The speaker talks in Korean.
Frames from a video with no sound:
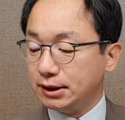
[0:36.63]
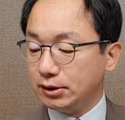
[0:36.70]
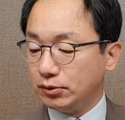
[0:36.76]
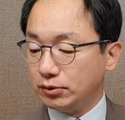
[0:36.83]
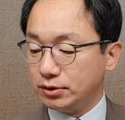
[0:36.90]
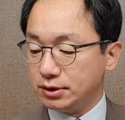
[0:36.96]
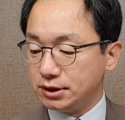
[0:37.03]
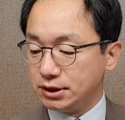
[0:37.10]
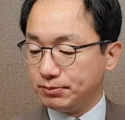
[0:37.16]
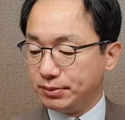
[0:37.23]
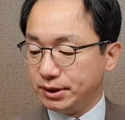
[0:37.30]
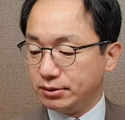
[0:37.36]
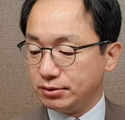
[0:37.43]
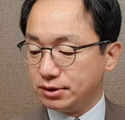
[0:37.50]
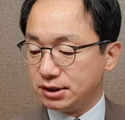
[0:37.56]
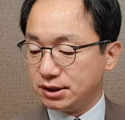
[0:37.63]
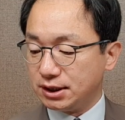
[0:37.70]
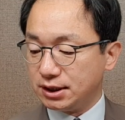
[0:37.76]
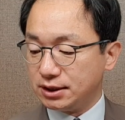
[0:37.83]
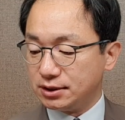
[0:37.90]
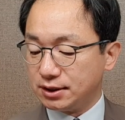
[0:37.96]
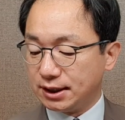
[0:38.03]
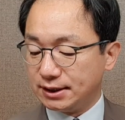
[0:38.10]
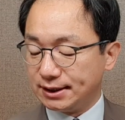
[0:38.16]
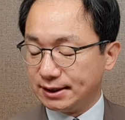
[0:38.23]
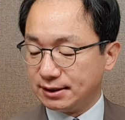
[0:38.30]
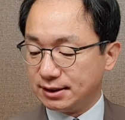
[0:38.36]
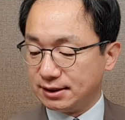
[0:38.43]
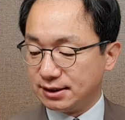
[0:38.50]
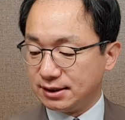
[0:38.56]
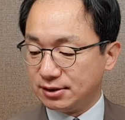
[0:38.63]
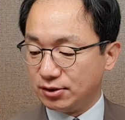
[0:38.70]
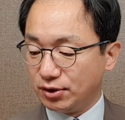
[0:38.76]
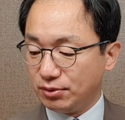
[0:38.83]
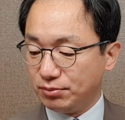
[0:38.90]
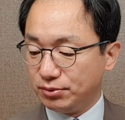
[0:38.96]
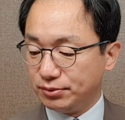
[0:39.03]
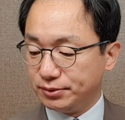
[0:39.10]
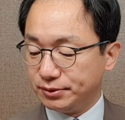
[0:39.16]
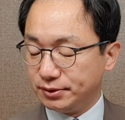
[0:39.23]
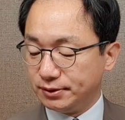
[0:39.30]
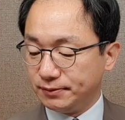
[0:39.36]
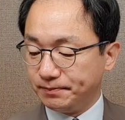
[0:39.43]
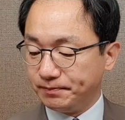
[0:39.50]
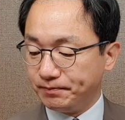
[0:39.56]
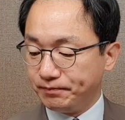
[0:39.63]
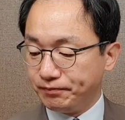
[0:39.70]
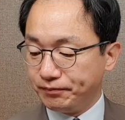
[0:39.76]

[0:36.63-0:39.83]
오늘 시, 미국 시장에서 가장 특징적인 부분은